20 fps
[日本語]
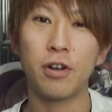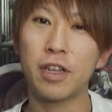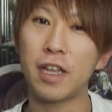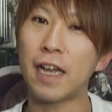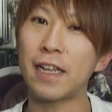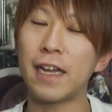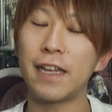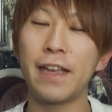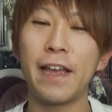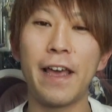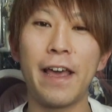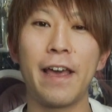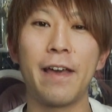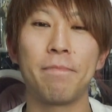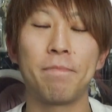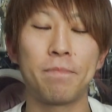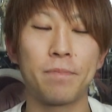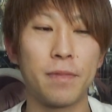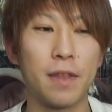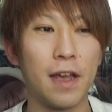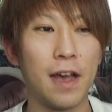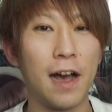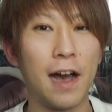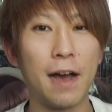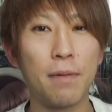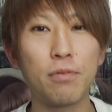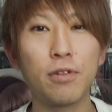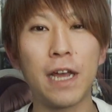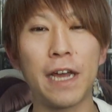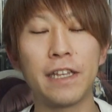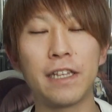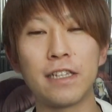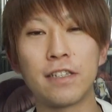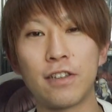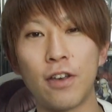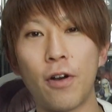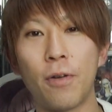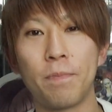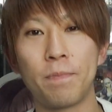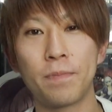これただね、危ないんで
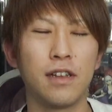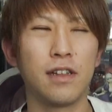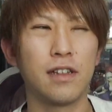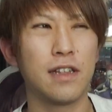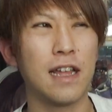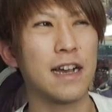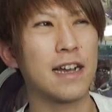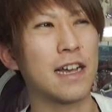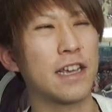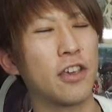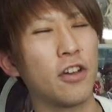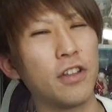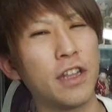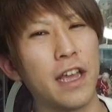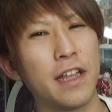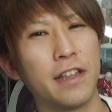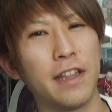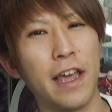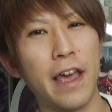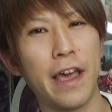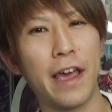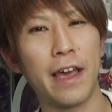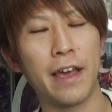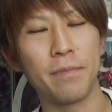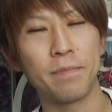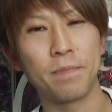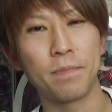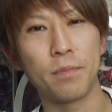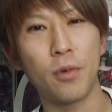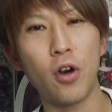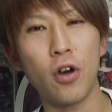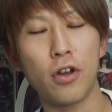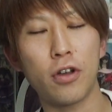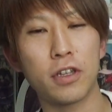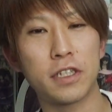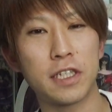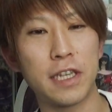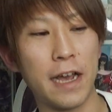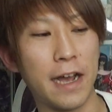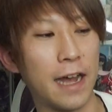すよ。なんか去年ね、
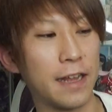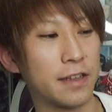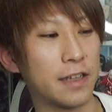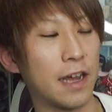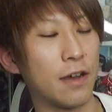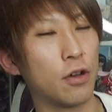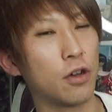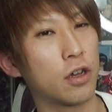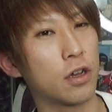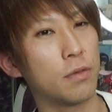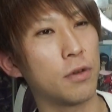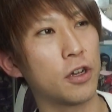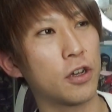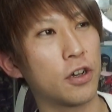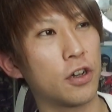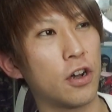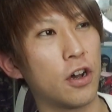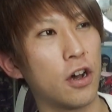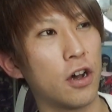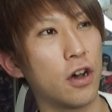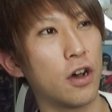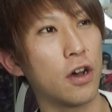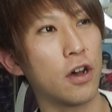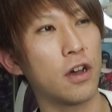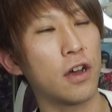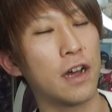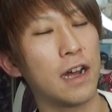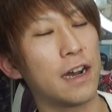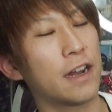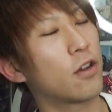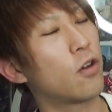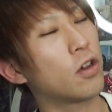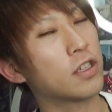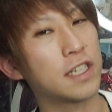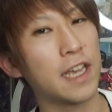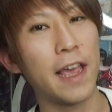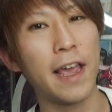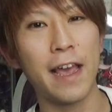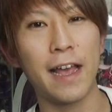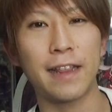ボークスで買った福袋、あれ
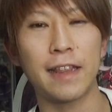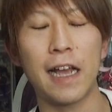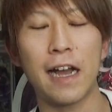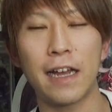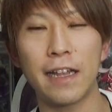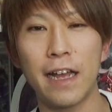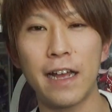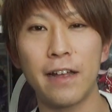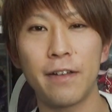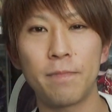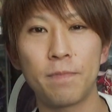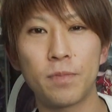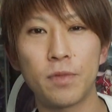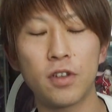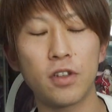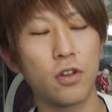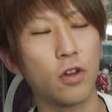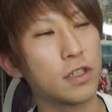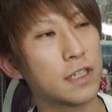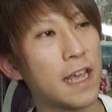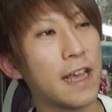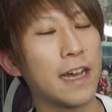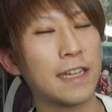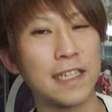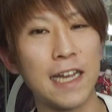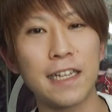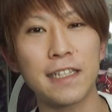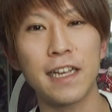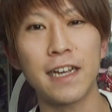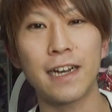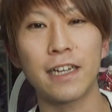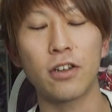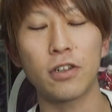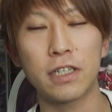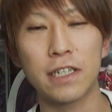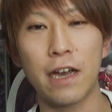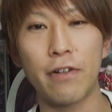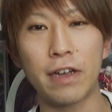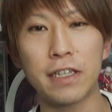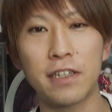5000円やったかなちょ ?5000 円か3000円か
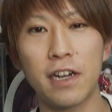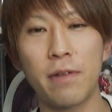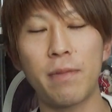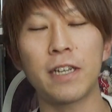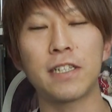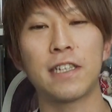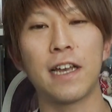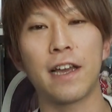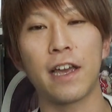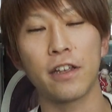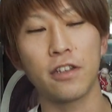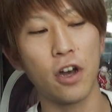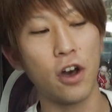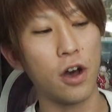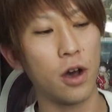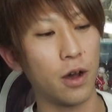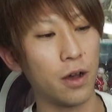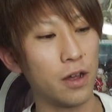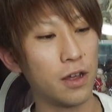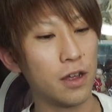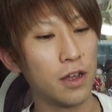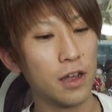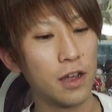どっちか忘れましたけど、